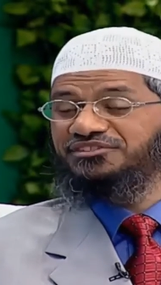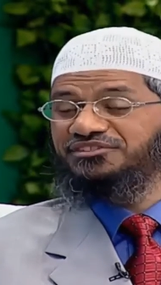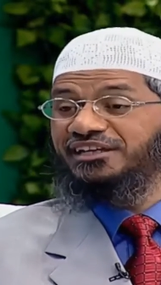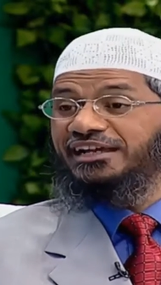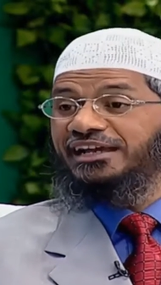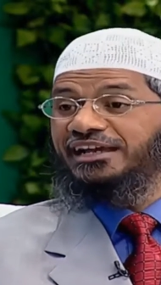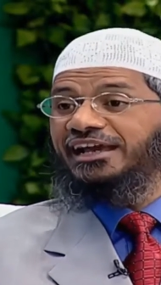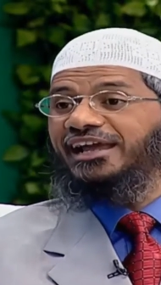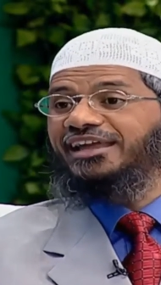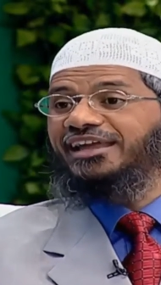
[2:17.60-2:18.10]

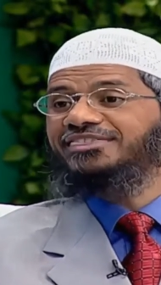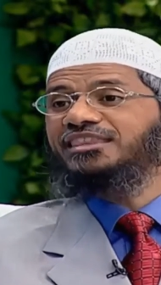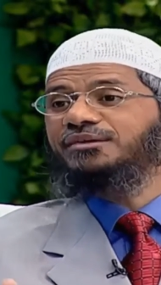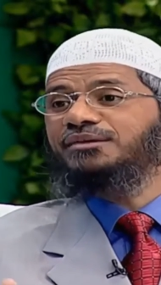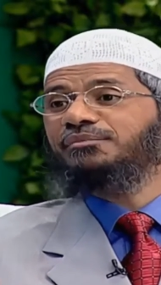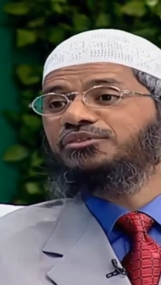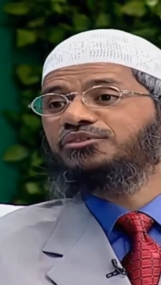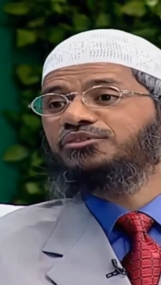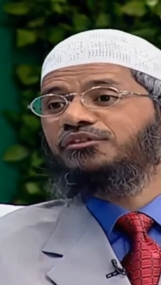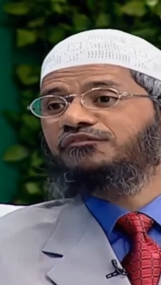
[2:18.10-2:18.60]
কিন্তু
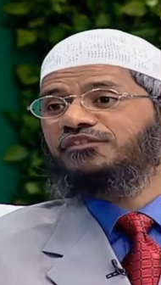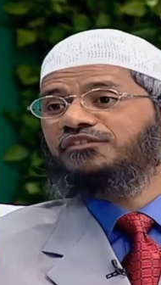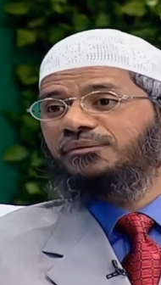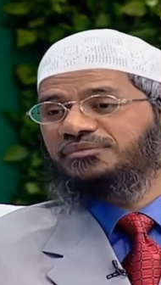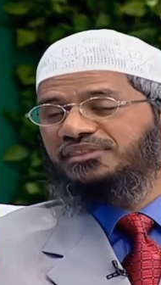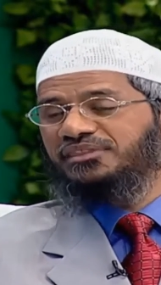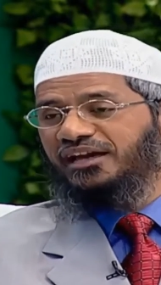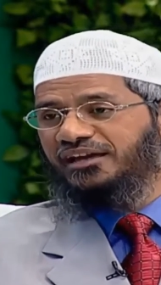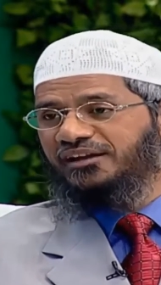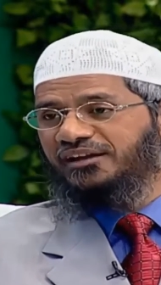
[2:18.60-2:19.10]
যদি
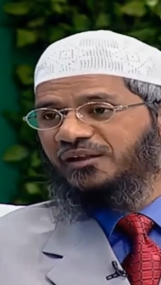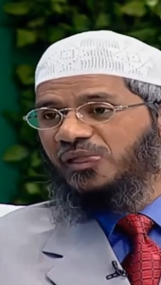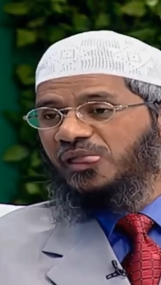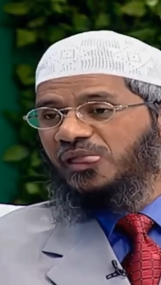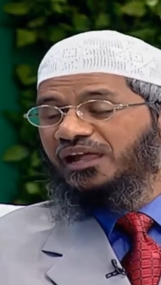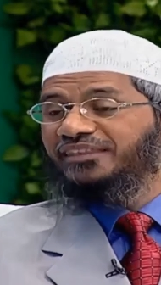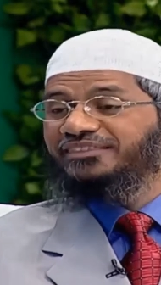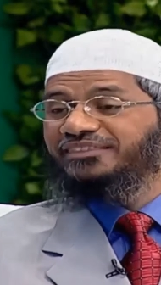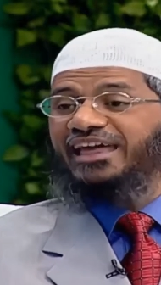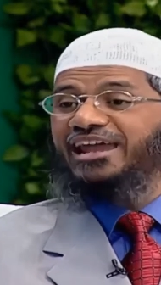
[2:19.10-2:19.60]

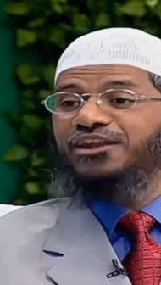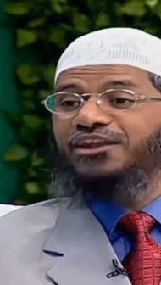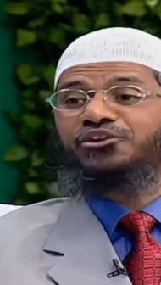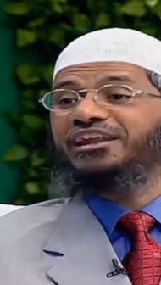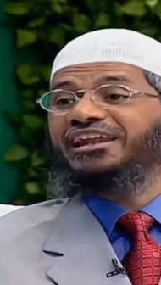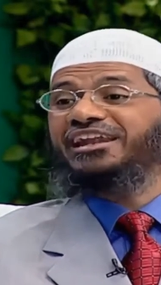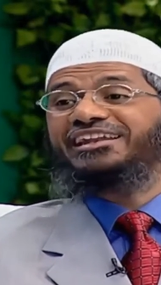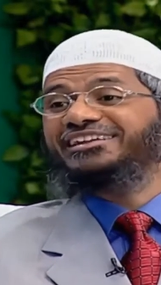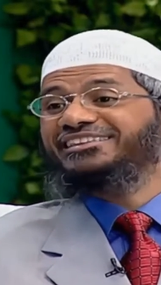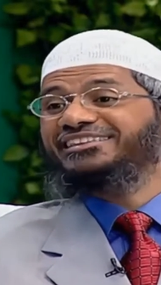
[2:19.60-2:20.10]
সেই
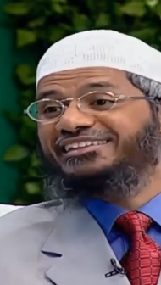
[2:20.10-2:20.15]
সিংহ